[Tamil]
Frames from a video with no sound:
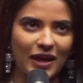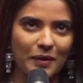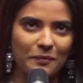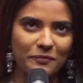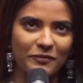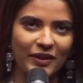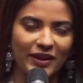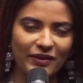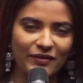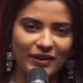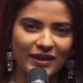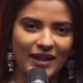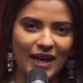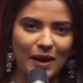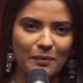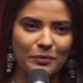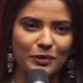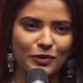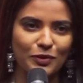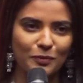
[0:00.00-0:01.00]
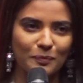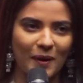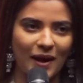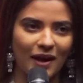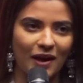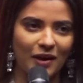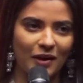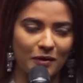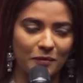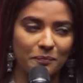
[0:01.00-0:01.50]
ஐ எம் வெரி வெரி ஹாப்பி டு
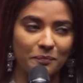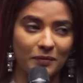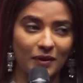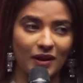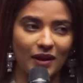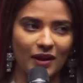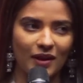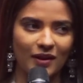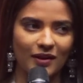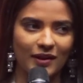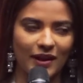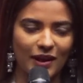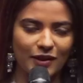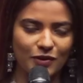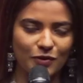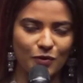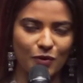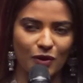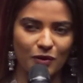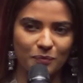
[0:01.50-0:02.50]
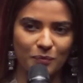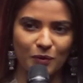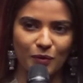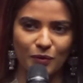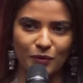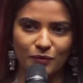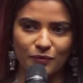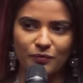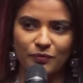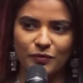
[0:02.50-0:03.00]
கெட் யூ ஆன்
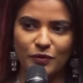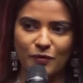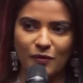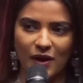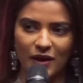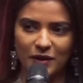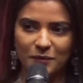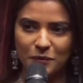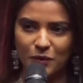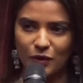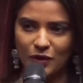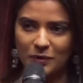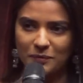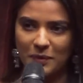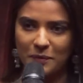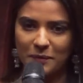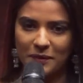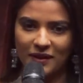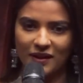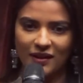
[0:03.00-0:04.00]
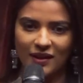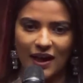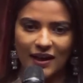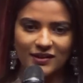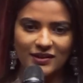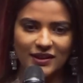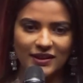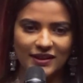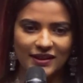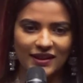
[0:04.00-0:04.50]
போர்ட் ஃபார் வானம் கொட்டம் அப்படின்னா
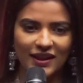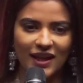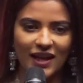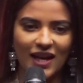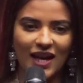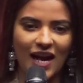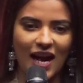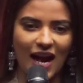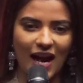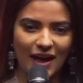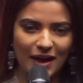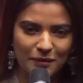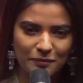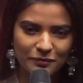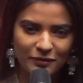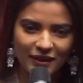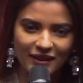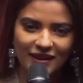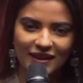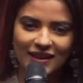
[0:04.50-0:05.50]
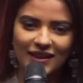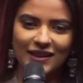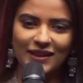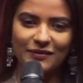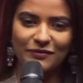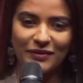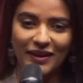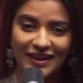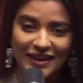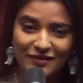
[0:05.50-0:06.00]
ஆக்சுவலி ஐ எம் வெரி
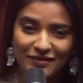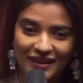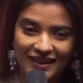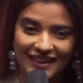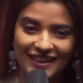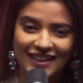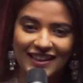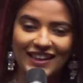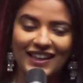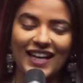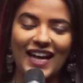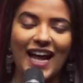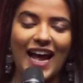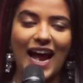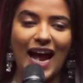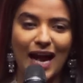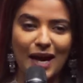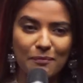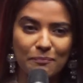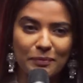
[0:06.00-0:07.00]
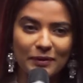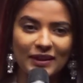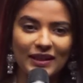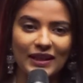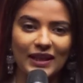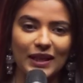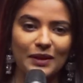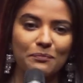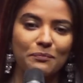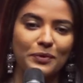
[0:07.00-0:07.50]
வெரி வெரி ஹாப்பி
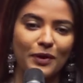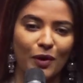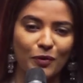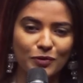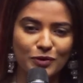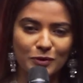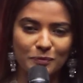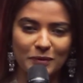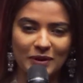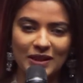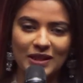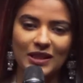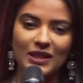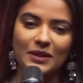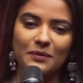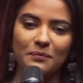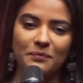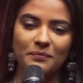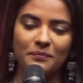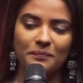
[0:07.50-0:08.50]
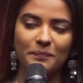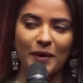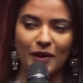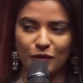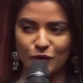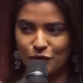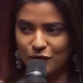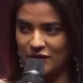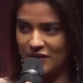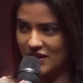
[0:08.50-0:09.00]
அண்ட் ப்ரவுட் டு பி
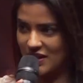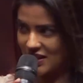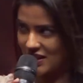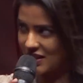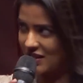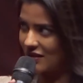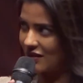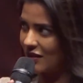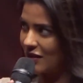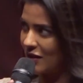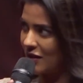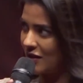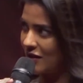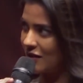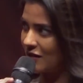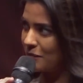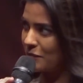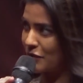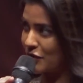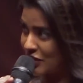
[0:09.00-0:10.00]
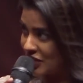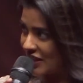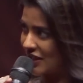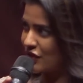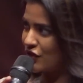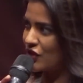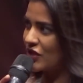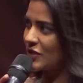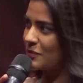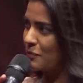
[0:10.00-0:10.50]
பார்ட் ஆஃப் திஸ்
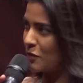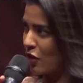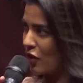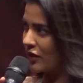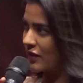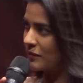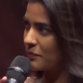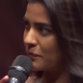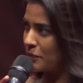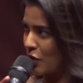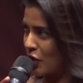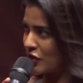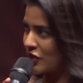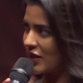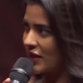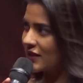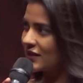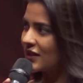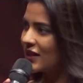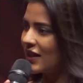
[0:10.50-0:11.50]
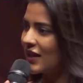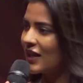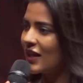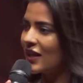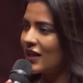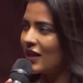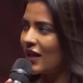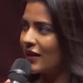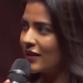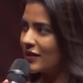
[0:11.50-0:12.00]
ப்ரிஸ்டீஜியஸ் ப்ரா ப்ராஜெக்ட்
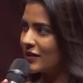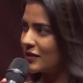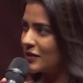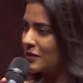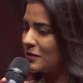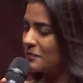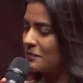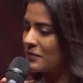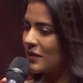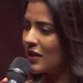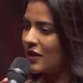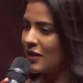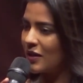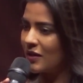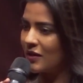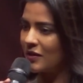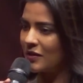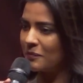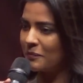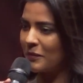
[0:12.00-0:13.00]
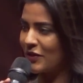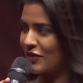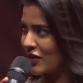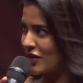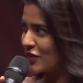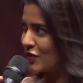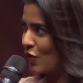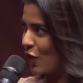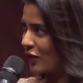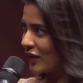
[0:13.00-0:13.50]
அண்ட்
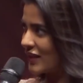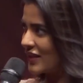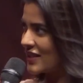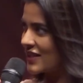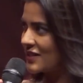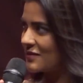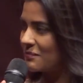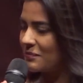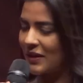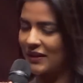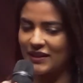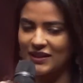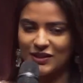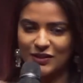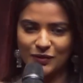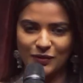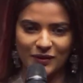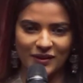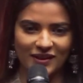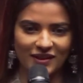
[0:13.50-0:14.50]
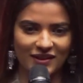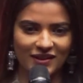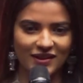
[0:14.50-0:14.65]
மெட்ராஸ் டாக்கீஸ் மணி சாரோட